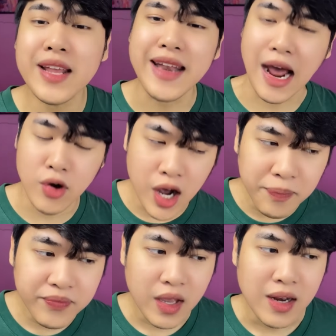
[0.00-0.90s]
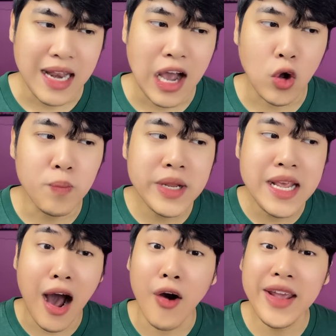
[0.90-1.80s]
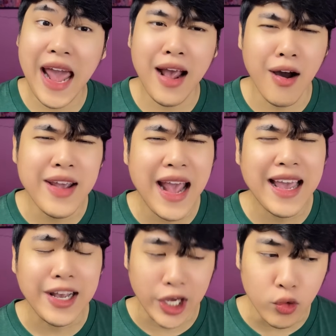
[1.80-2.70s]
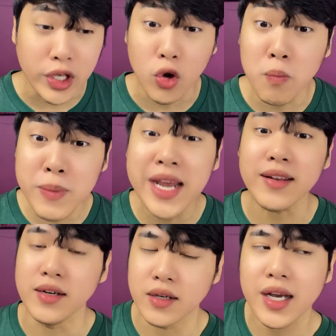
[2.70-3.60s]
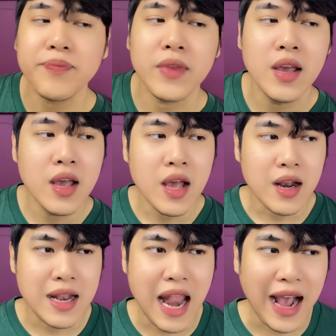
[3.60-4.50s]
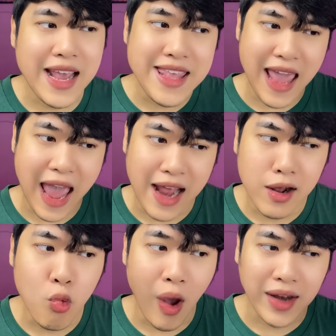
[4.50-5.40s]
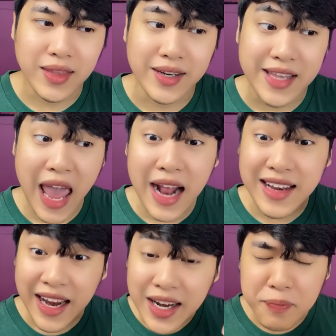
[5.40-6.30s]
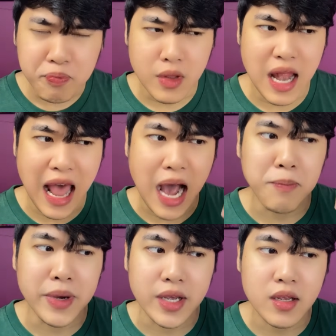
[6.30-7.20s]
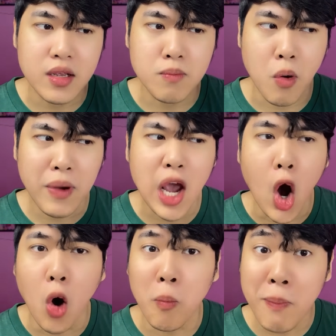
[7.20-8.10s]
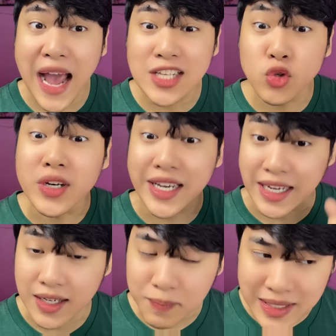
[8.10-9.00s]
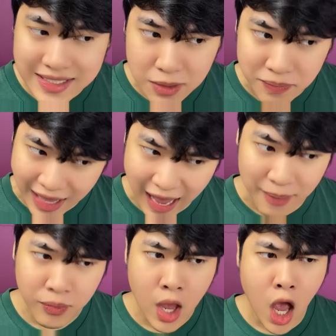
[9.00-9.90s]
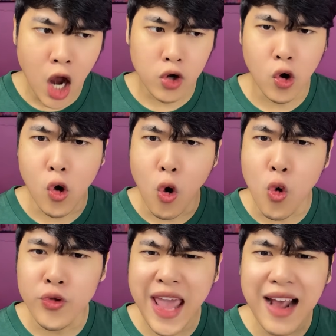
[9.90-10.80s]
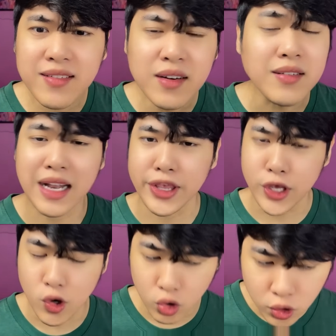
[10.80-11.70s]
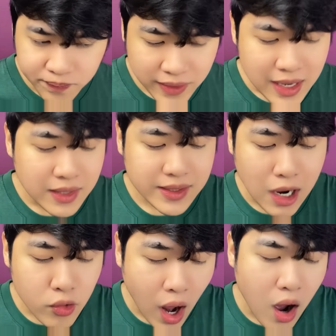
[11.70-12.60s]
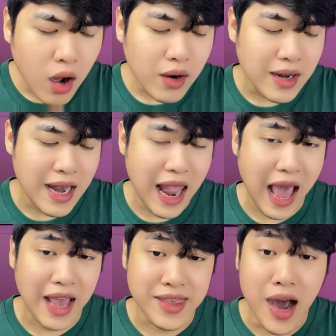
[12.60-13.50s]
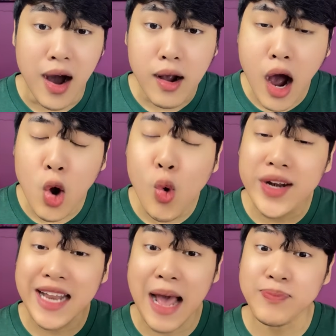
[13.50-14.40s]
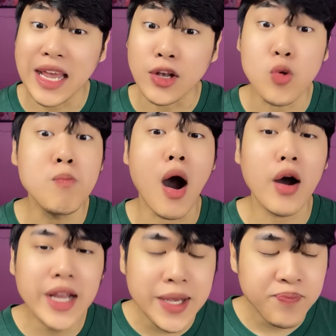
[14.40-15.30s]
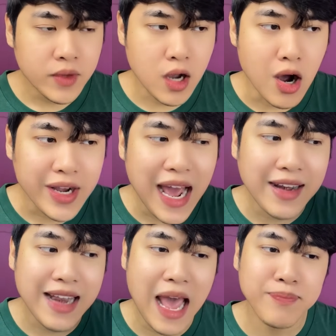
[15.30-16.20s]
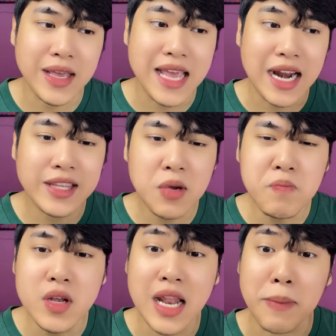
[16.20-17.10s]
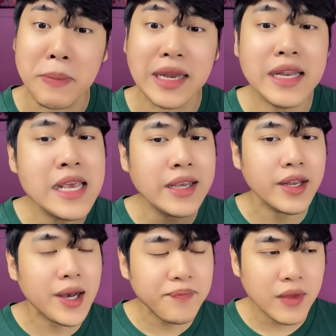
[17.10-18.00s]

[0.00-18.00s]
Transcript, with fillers: nào đó, là cũng đi hỏi han các kiểu thì cũng biết được á, là cái nhà đó khoảng thời gian đấy đó là bị một cái hồn ma xuất hiện ở bên trong nhà, rồi hù nhát rất là nhiều luôn. Sau đó là vợ con của anh Nam này cũng bỏ đi, còn cái anh Nam này ảnh giống như là bị điên gì đó,